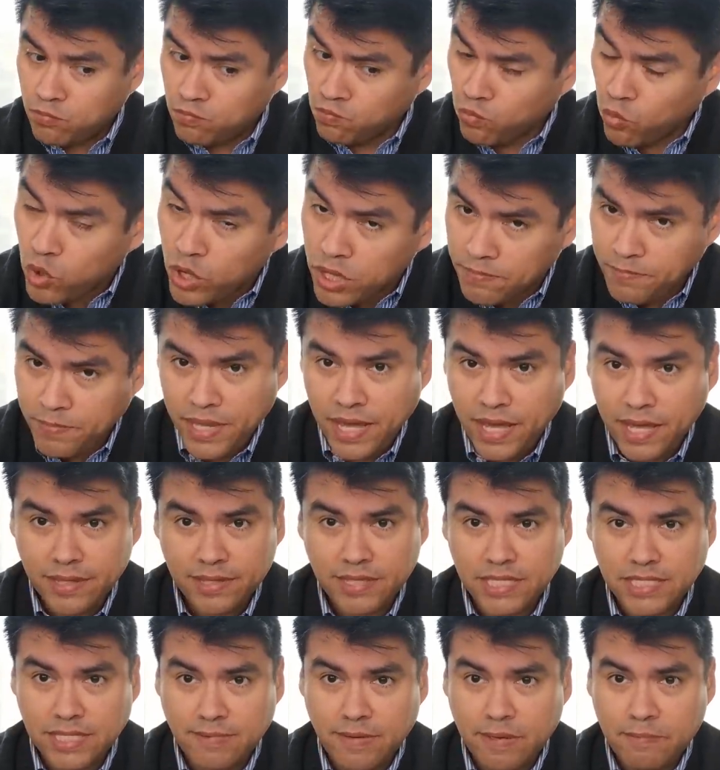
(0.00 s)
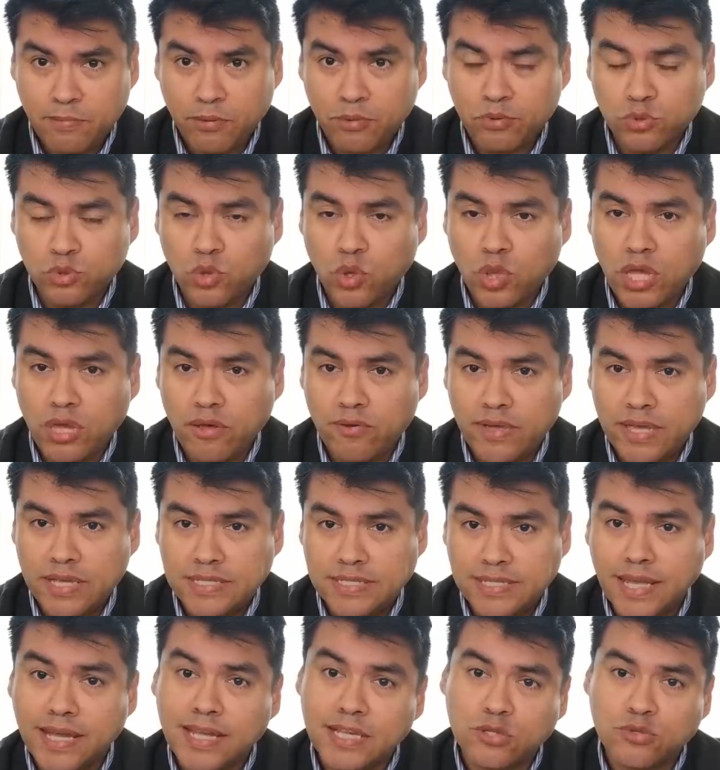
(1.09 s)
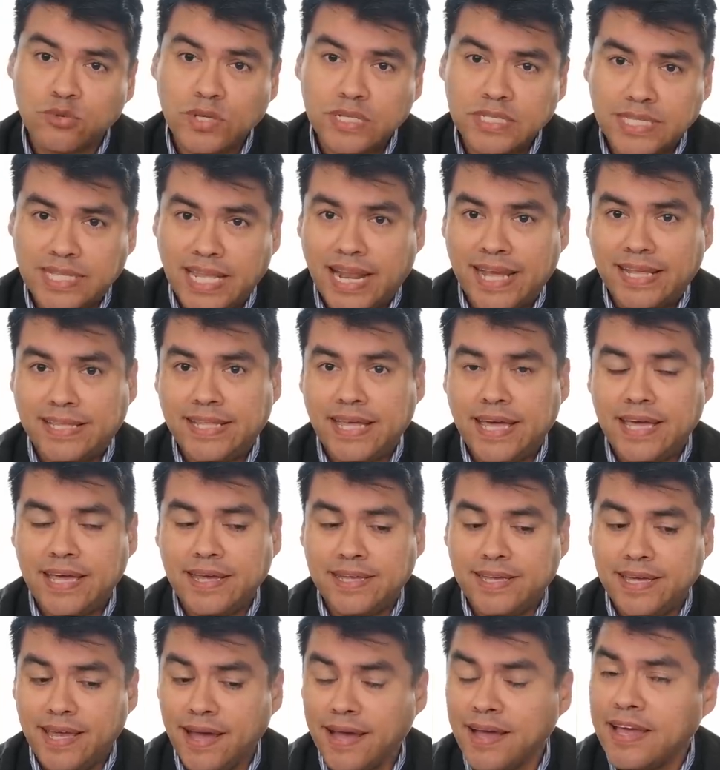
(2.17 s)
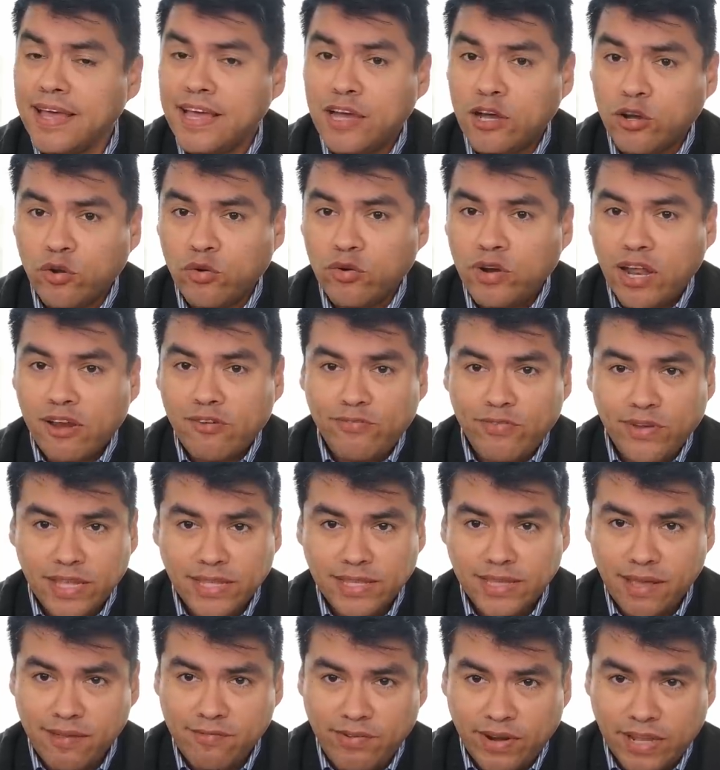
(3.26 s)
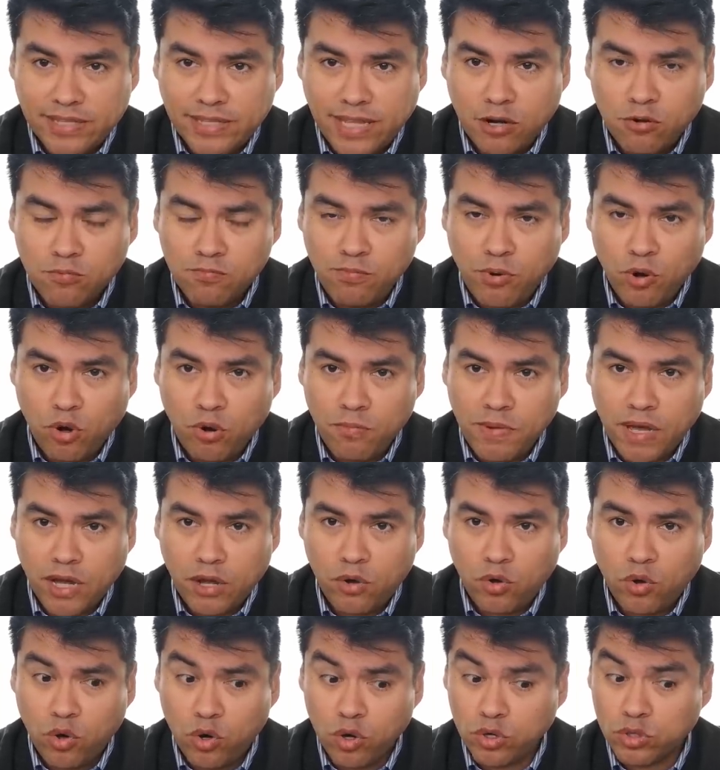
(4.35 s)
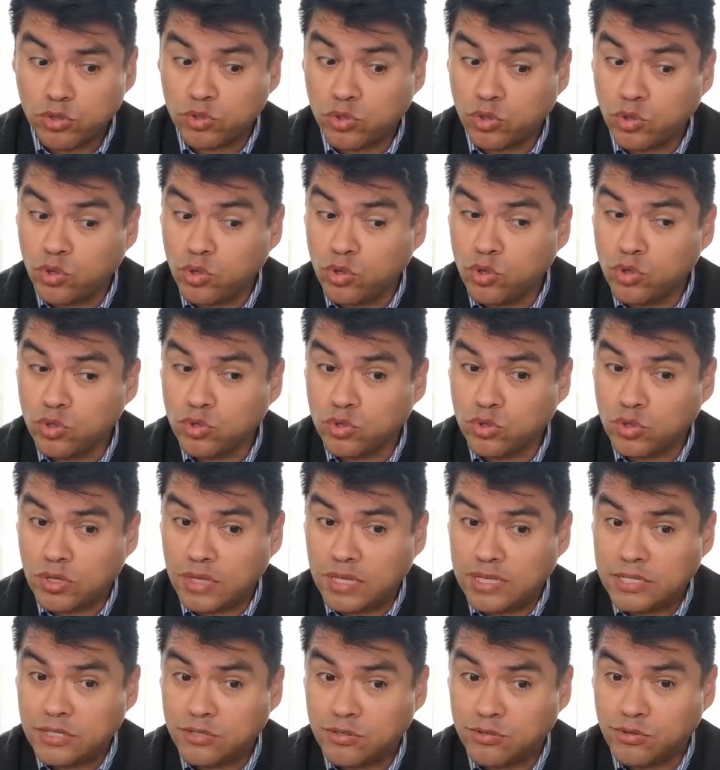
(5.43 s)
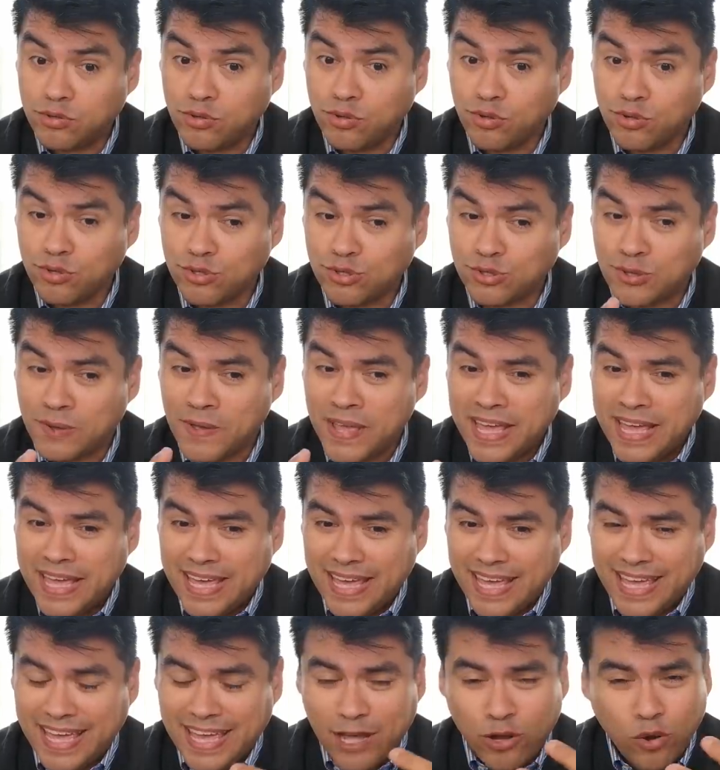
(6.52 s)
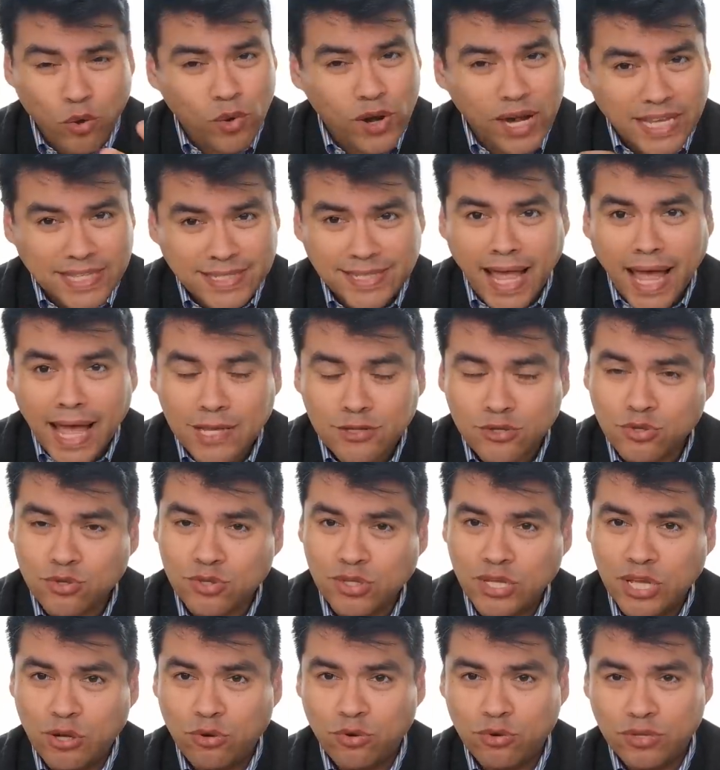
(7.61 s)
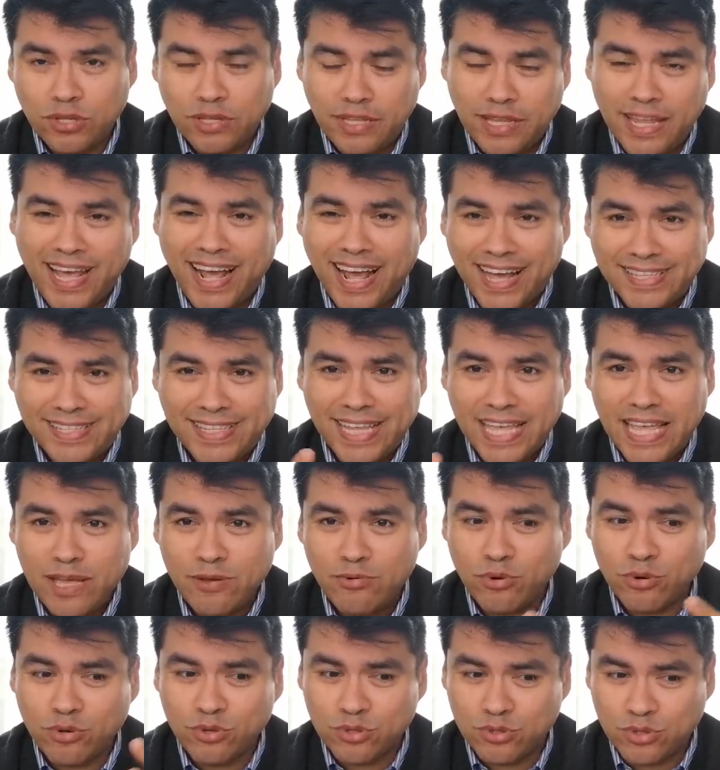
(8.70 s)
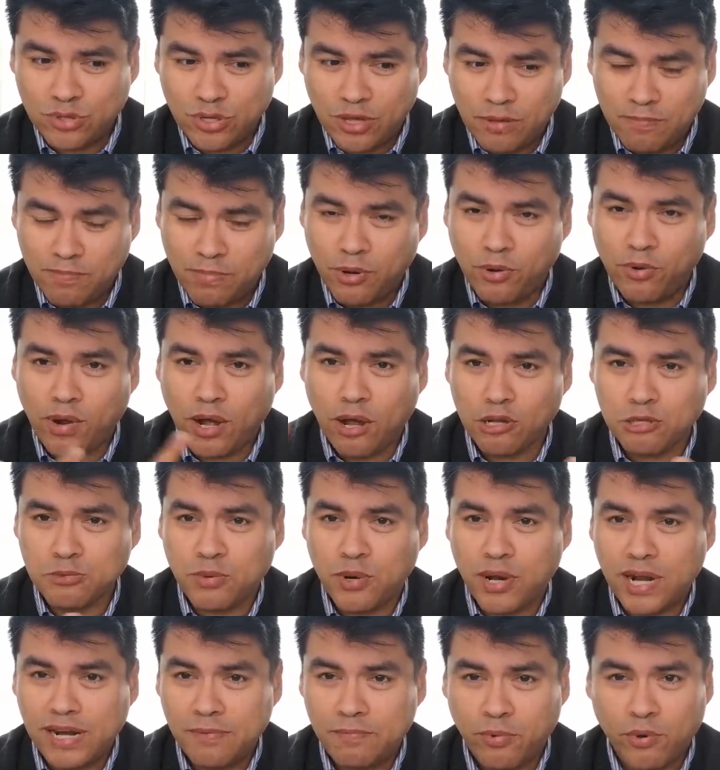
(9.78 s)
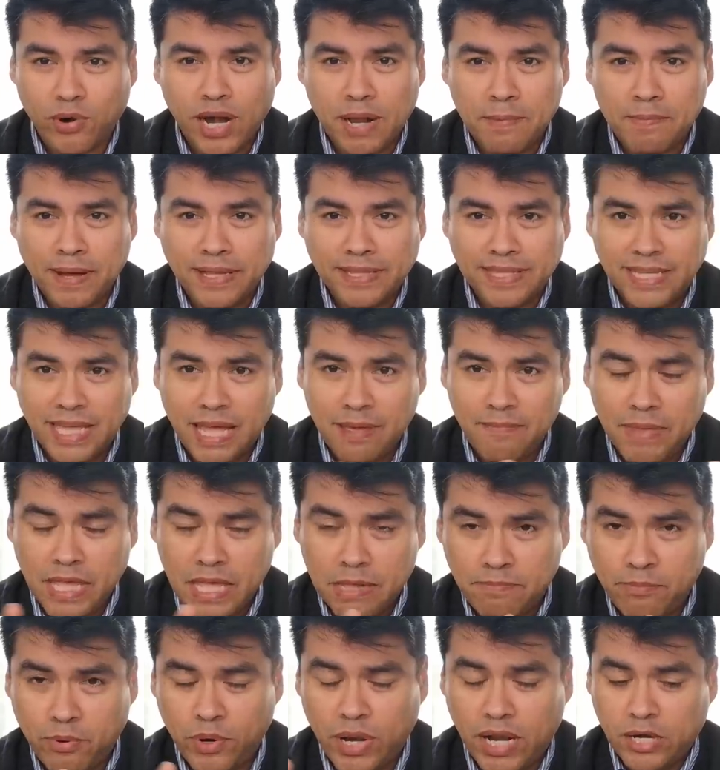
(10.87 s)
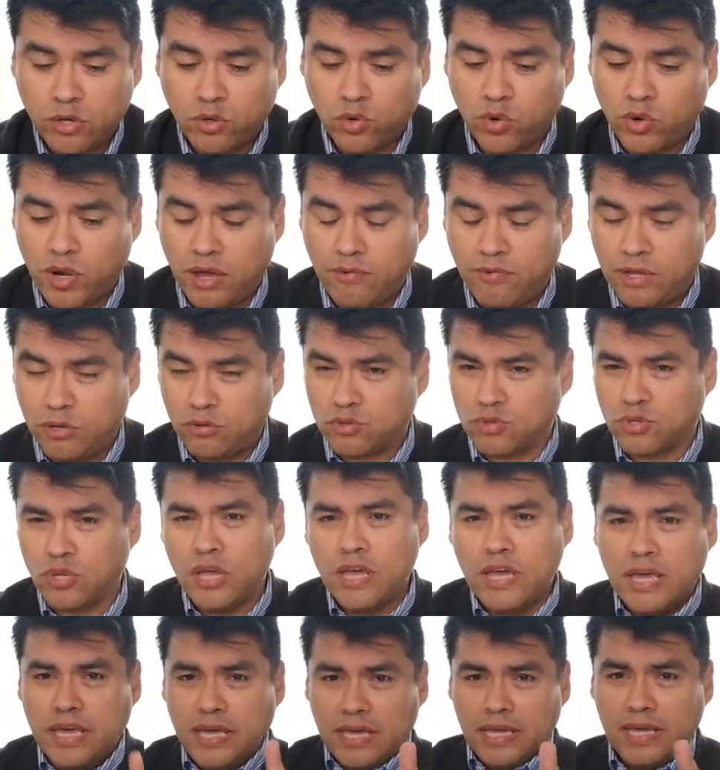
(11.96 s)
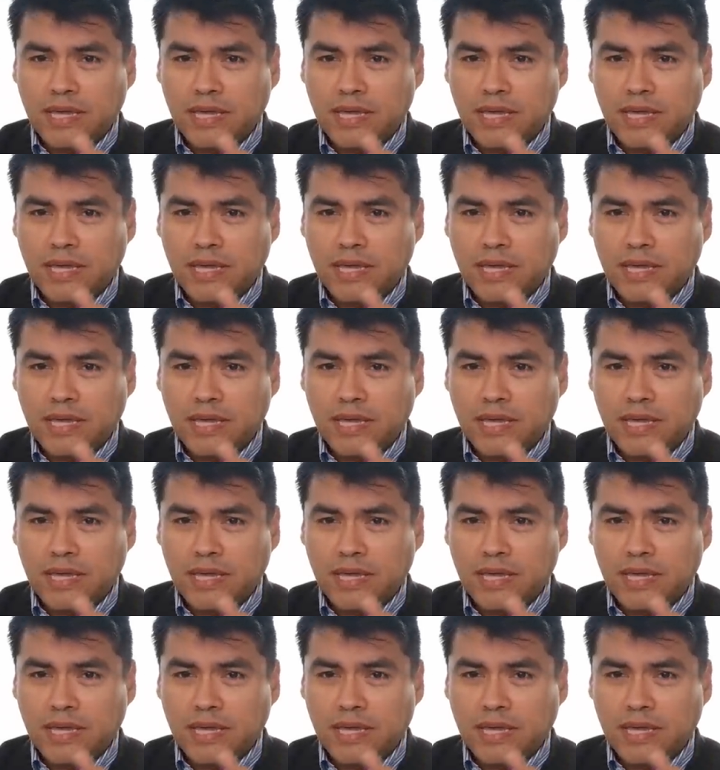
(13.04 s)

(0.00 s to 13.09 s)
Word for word: muy bien desde mi punto de vista su estrategia con el fin de enfrentar un poco mejor todos estos eh, coletazos negativos eh, provocados por la pandemia y por el coronavirus.